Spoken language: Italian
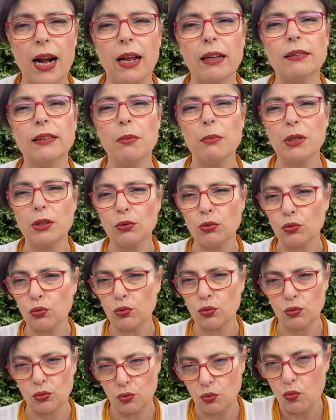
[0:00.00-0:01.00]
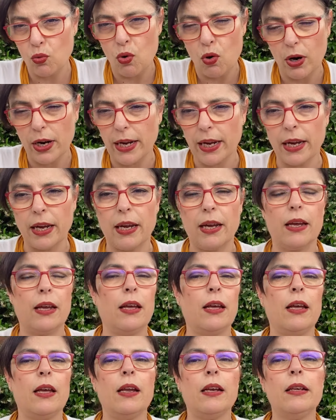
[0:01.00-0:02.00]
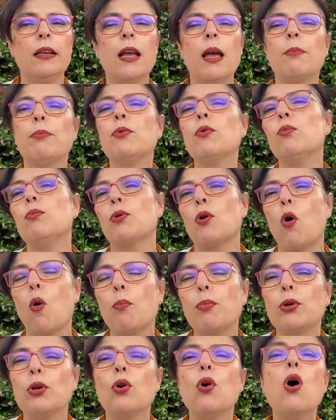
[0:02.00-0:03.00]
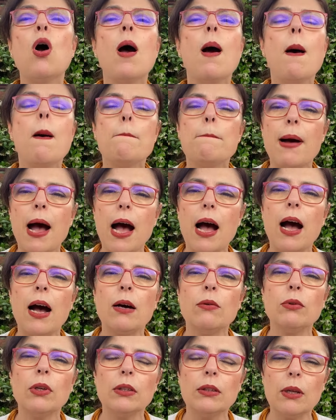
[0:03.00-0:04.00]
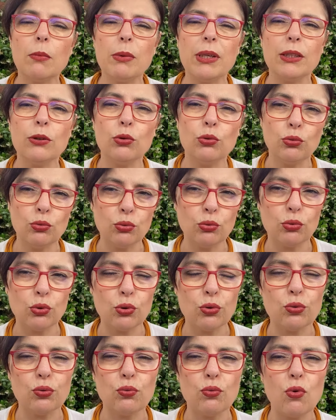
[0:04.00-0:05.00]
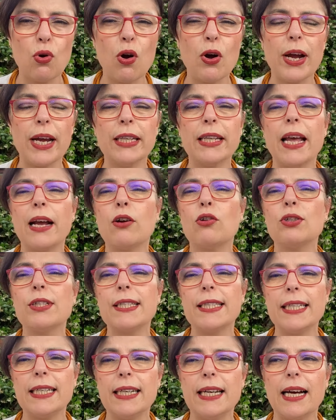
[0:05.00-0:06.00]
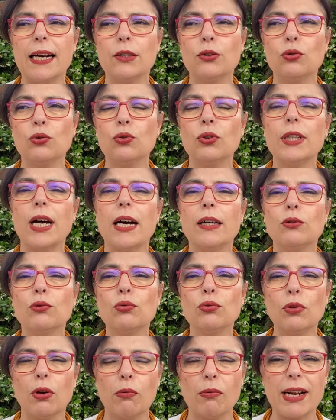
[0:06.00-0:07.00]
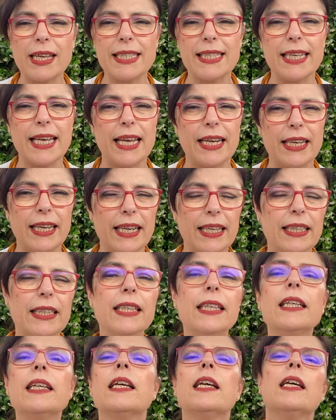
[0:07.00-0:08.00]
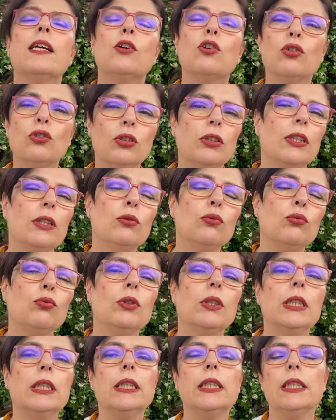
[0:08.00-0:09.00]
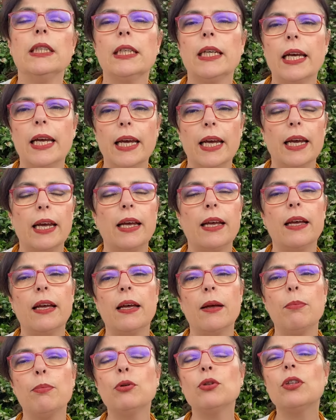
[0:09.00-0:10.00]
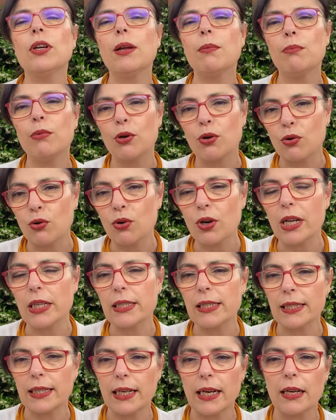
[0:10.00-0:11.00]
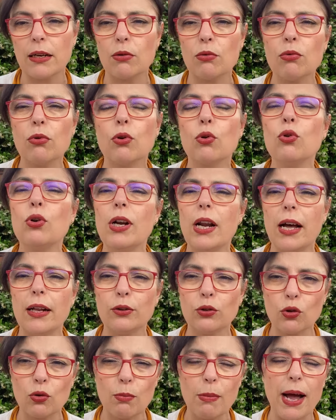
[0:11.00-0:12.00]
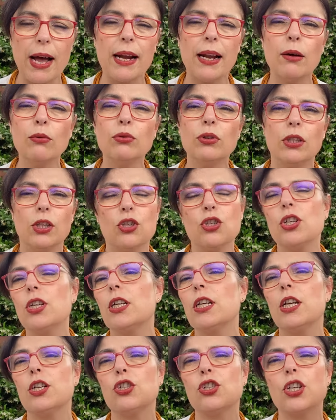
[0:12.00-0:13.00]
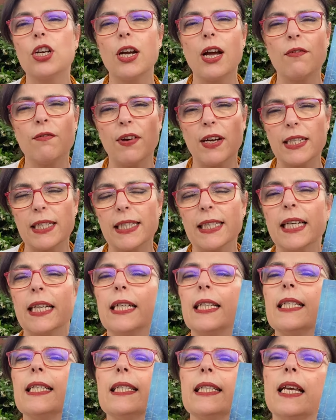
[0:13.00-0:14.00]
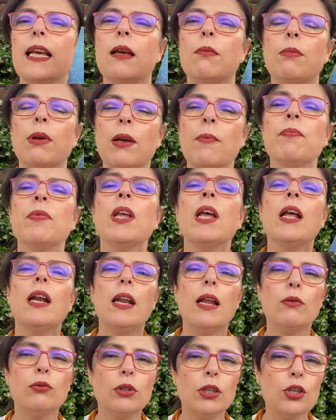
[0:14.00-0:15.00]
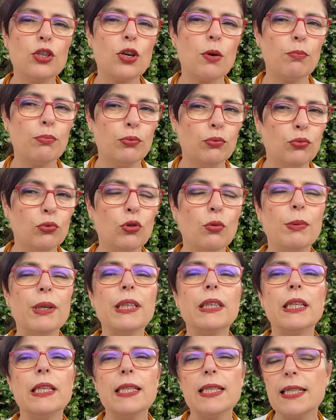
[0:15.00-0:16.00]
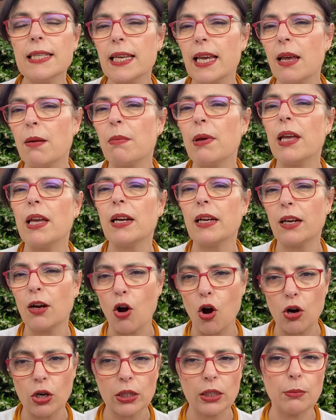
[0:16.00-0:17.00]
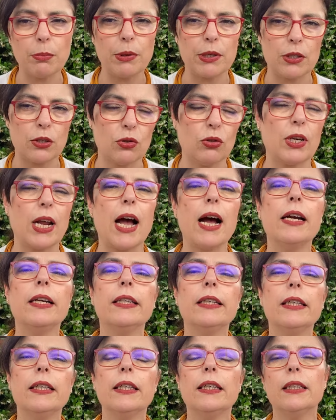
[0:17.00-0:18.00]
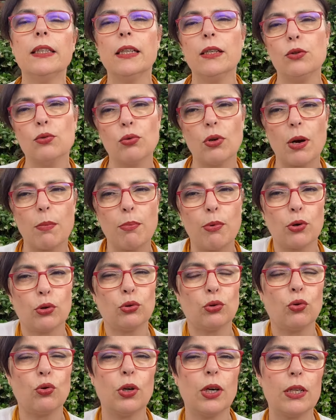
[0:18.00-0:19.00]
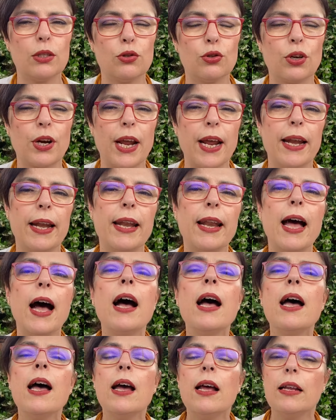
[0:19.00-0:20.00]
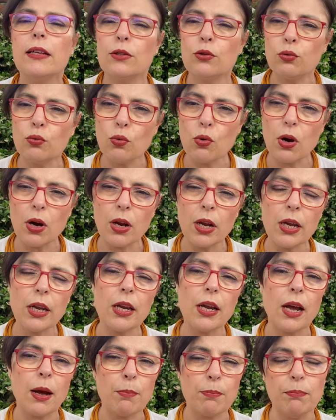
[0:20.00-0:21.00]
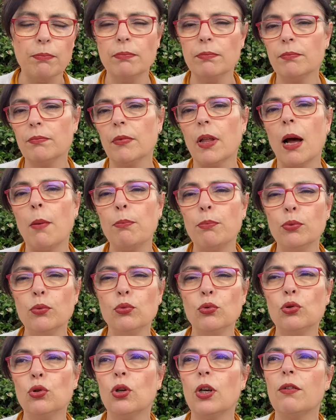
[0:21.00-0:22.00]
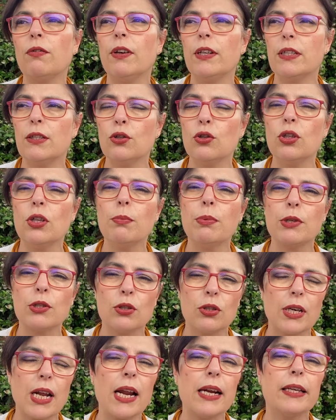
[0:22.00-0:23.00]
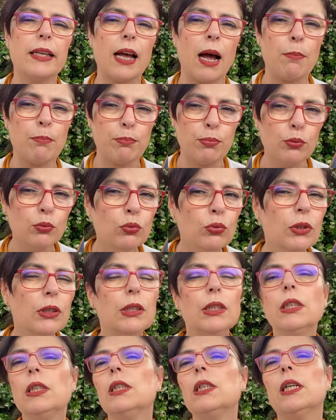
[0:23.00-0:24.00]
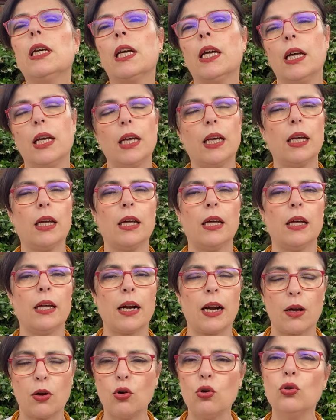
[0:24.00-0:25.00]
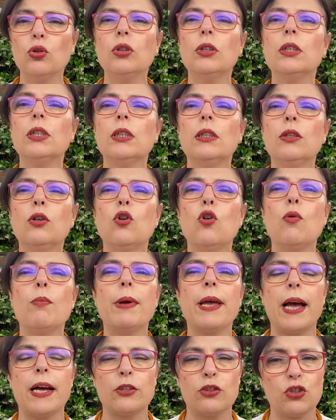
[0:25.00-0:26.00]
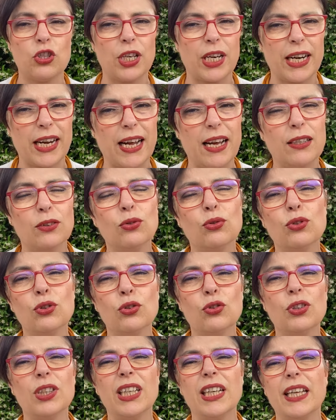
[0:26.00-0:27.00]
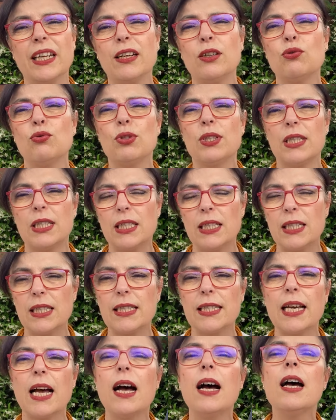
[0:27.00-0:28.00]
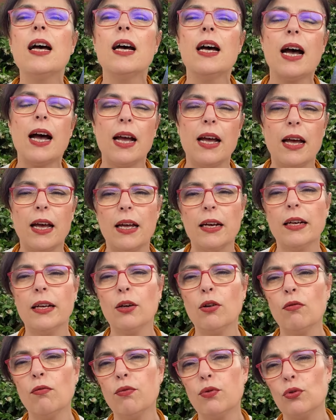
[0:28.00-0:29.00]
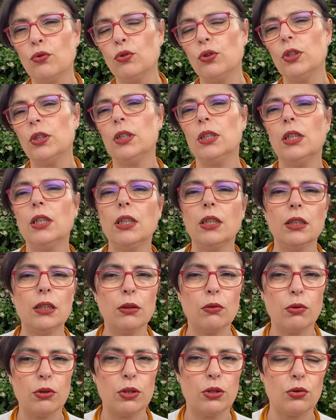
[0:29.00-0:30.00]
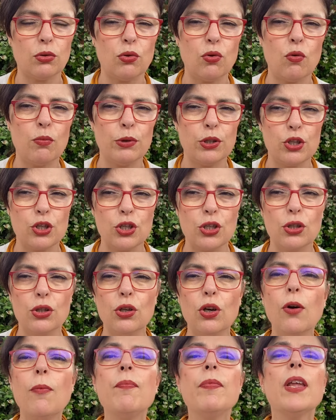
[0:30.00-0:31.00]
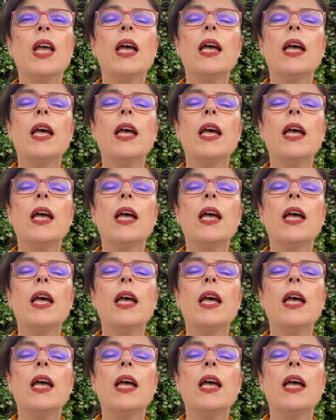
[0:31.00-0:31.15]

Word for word: l'andamento suo che eh, gli è più proprio, ma ha un andamento tutto suo ed è costellato da tutta una serie di contenuti che eh, potrebbero non azzeccare l'uno con l'altro, ma l'autrice riesce a far stare insieme. L'autrice appunto mette insieme ricordi personali del suo rapporto con la sorella, suoi mm, appunto riflessioni personali, appunti e eh, racconti di come ha cercato di ottenere giustizia giustizia eh, nei confronti di, di, questo omicidio.